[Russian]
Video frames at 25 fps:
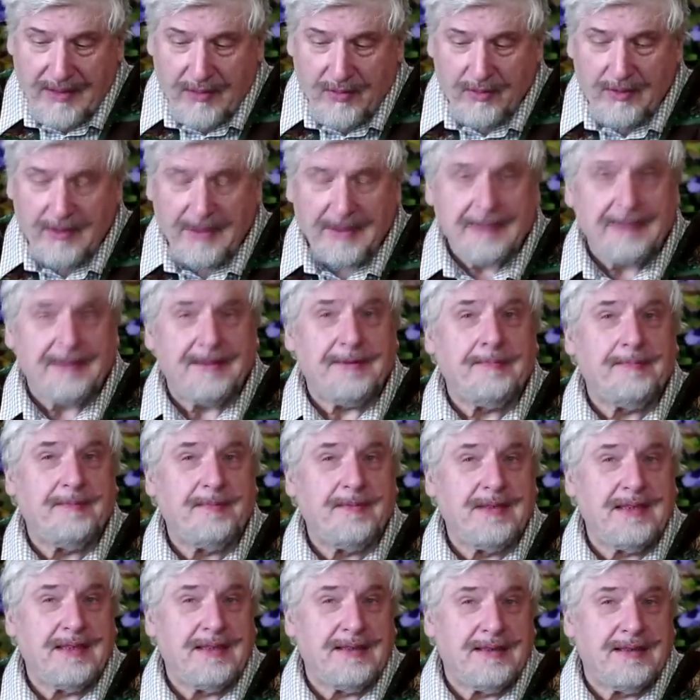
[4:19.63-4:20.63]
У нас
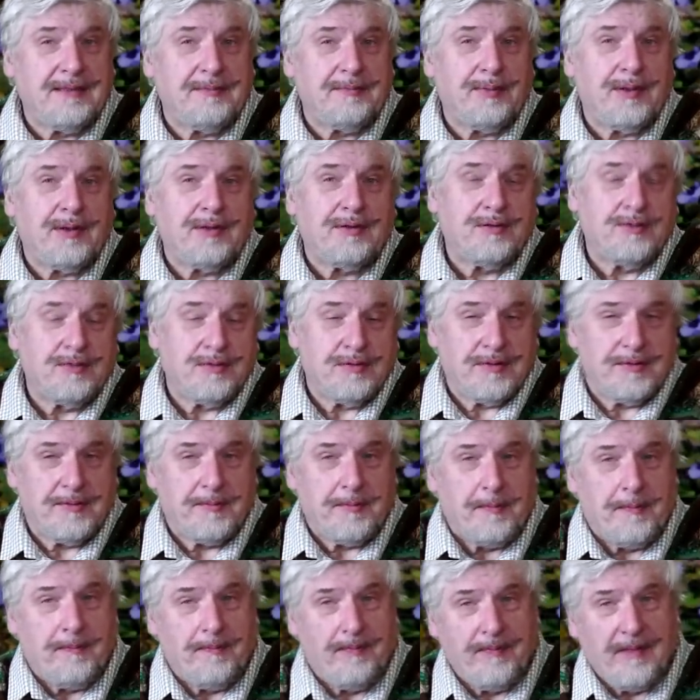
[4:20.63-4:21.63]
дело похуже.
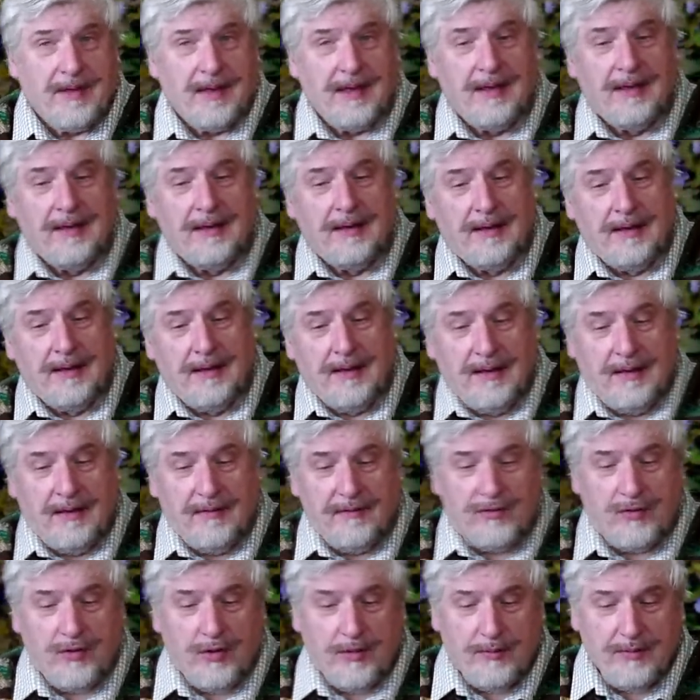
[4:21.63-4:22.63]

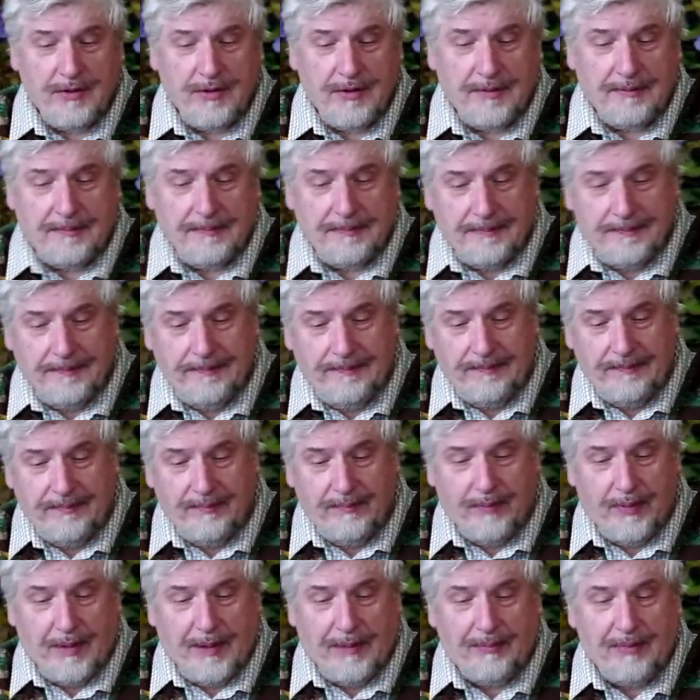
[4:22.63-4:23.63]
В чем же
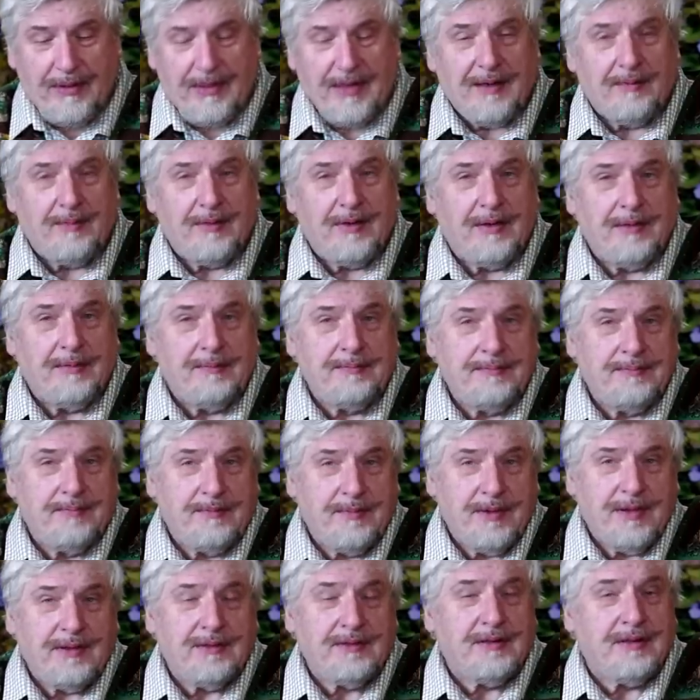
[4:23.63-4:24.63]
проблема?
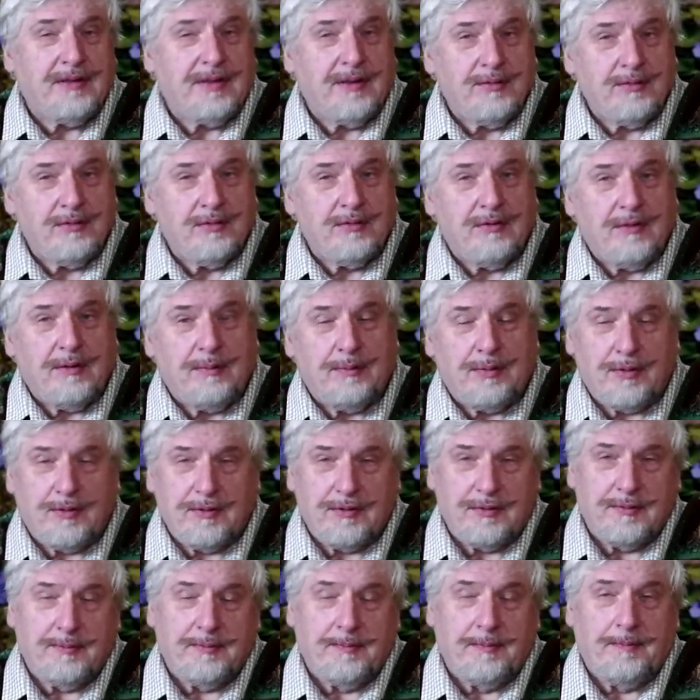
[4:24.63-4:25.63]
Мне задают
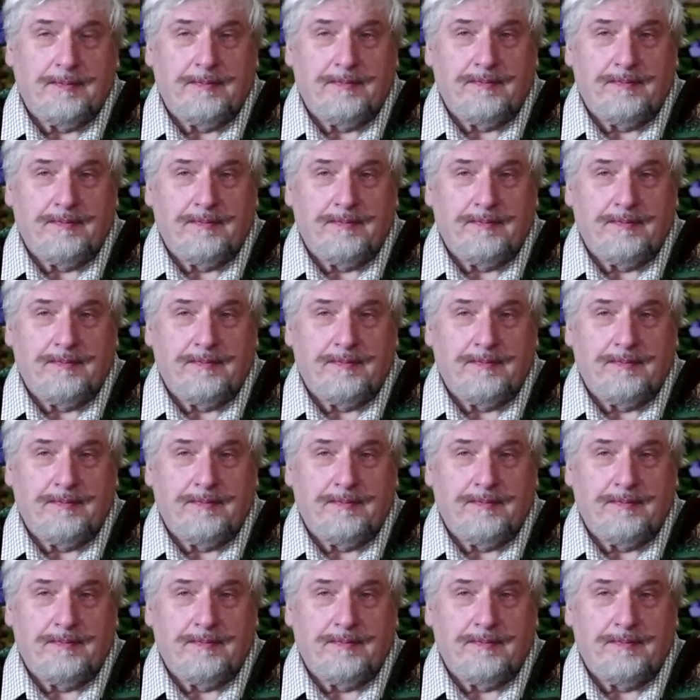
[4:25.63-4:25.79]
вопрос.